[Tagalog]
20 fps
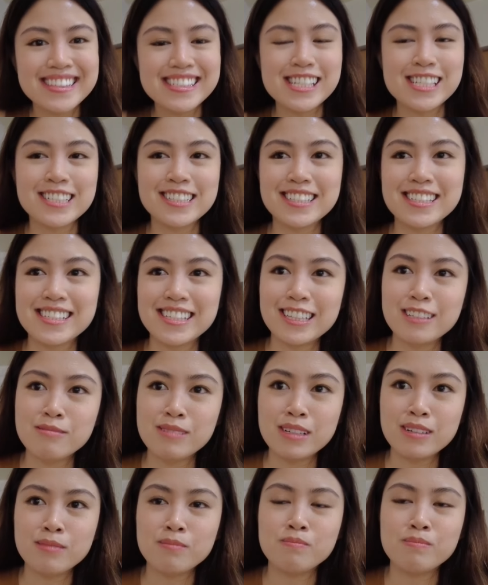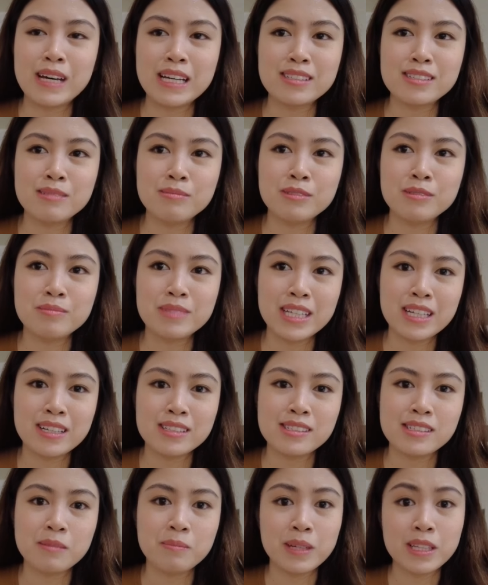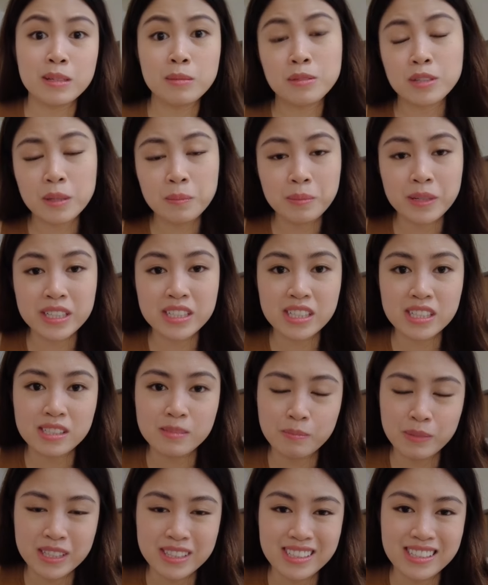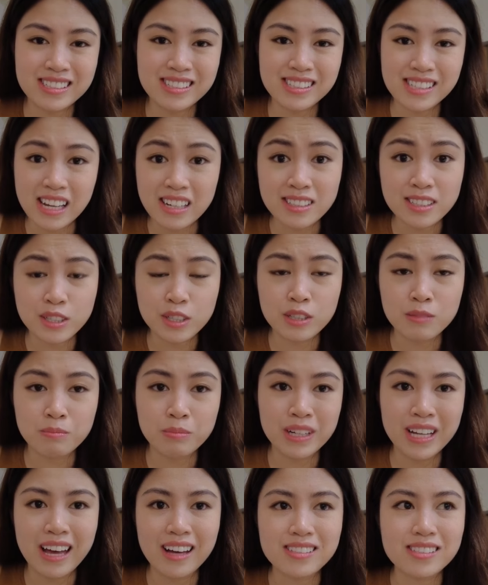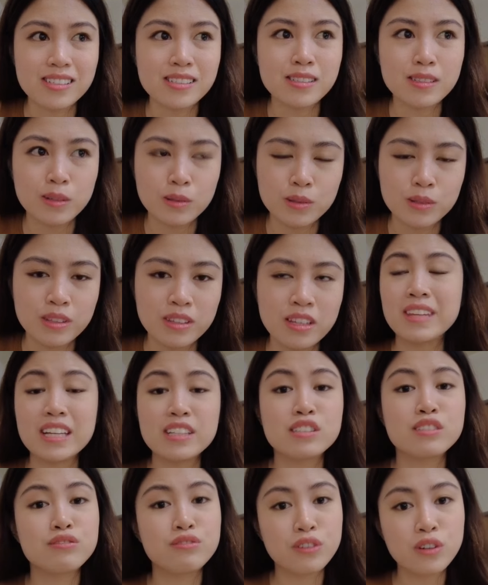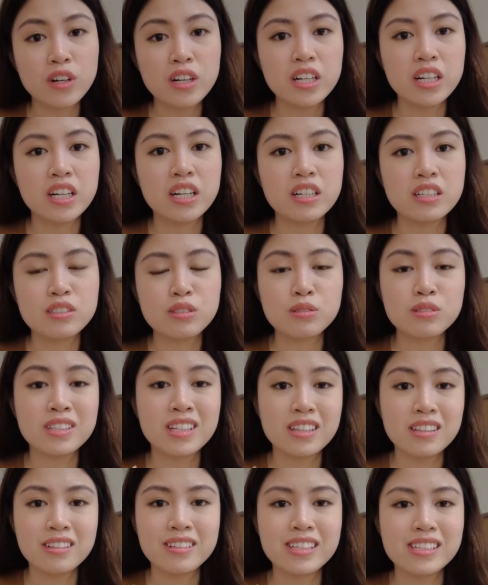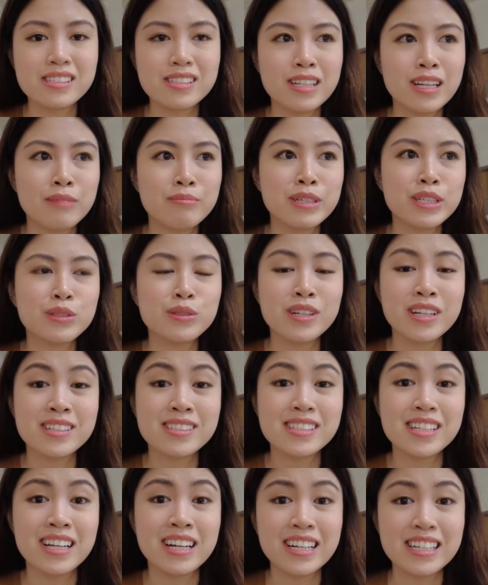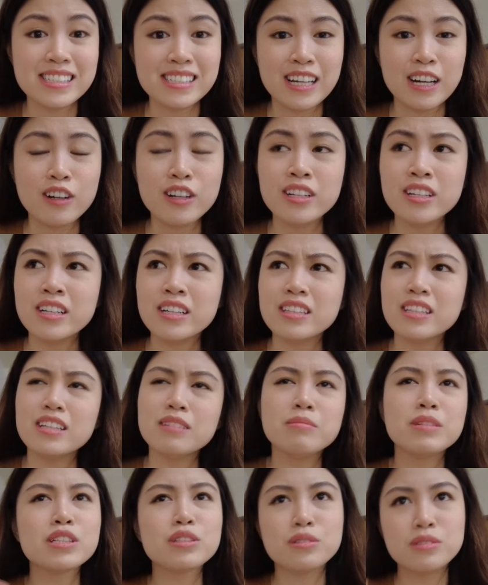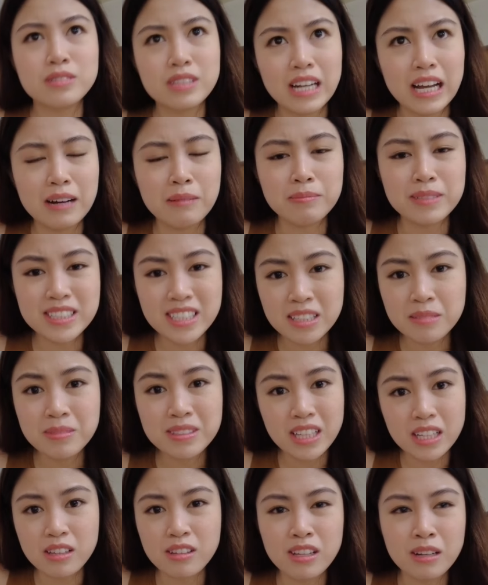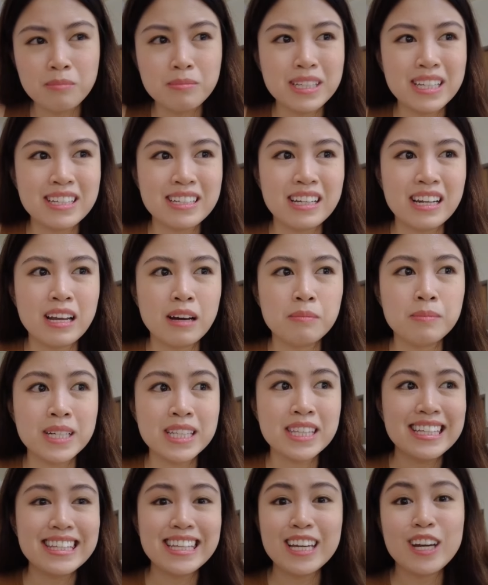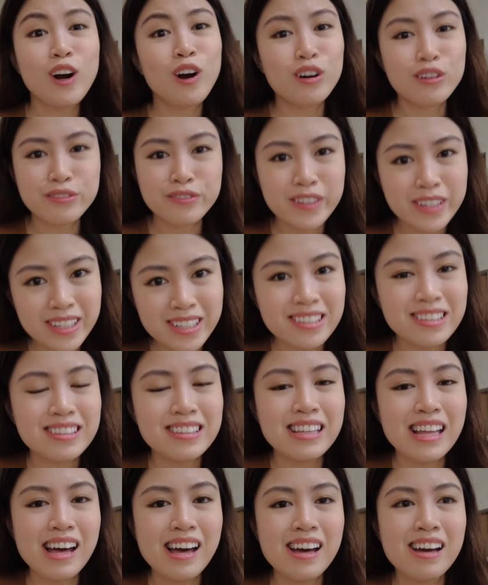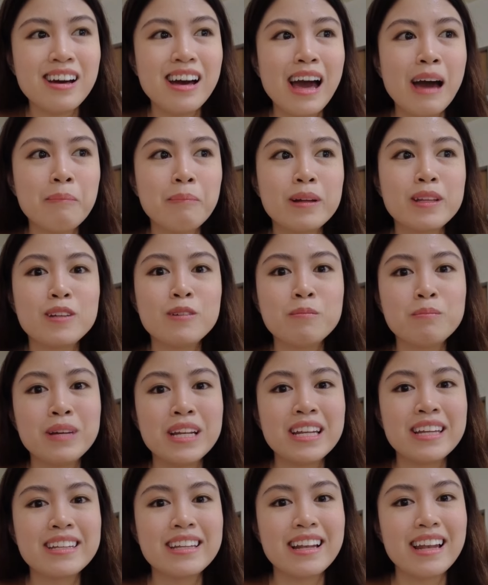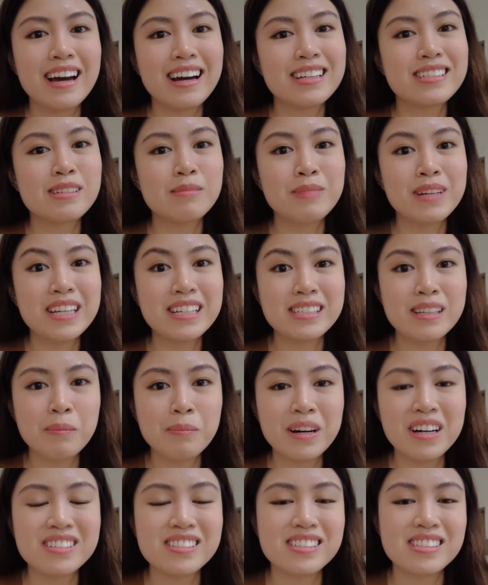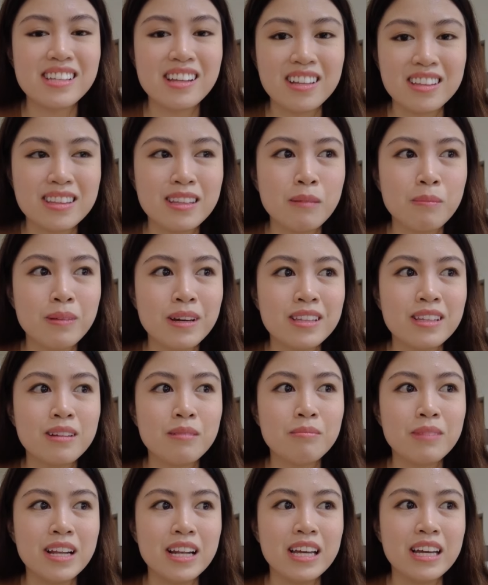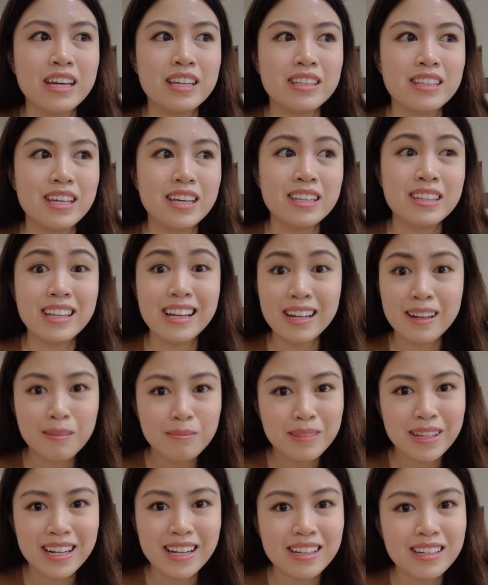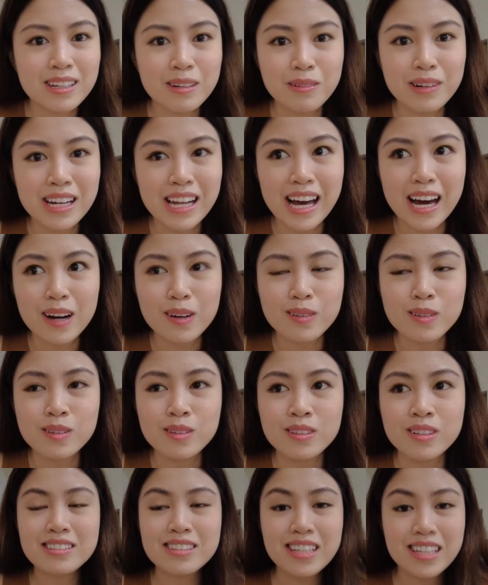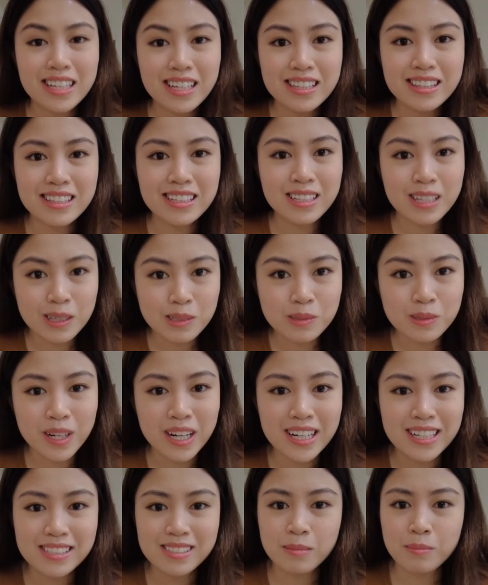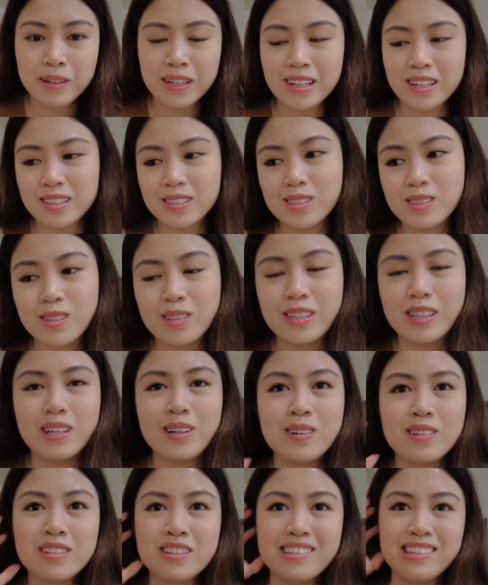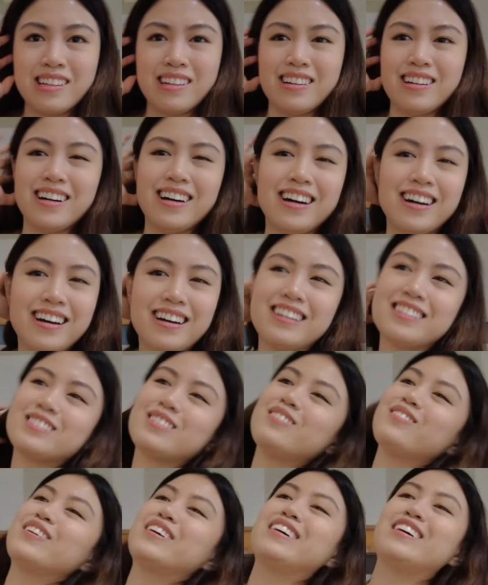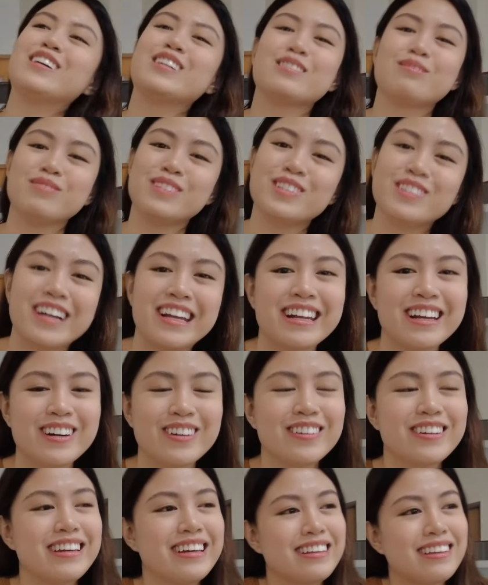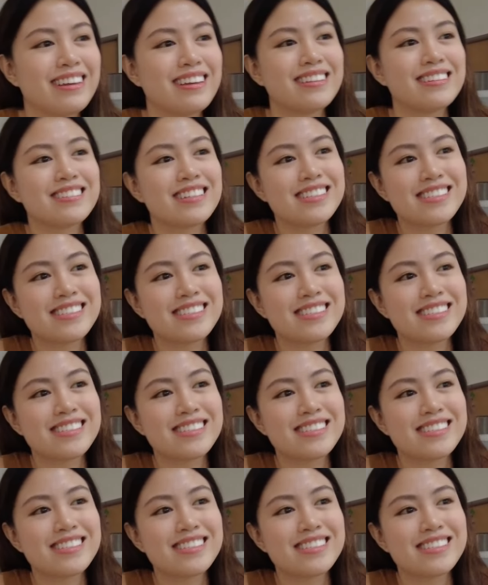Ganun kasi di ba maximum tickets na pwede mong i-purchase per transaction per access code is 4. So tatlo na sila, may kulang silang isa. Or hindi naman kulang, pwede naman tatlo lang bilhin nila. But they offered na apat yung bilhin nila kasi may isa pang slot na pwedeng bilhin. And alam nila na wala akong ticket na nakuha kasi parang nag-story ako na na, ah, sobrang heartbroken ako, ganyan.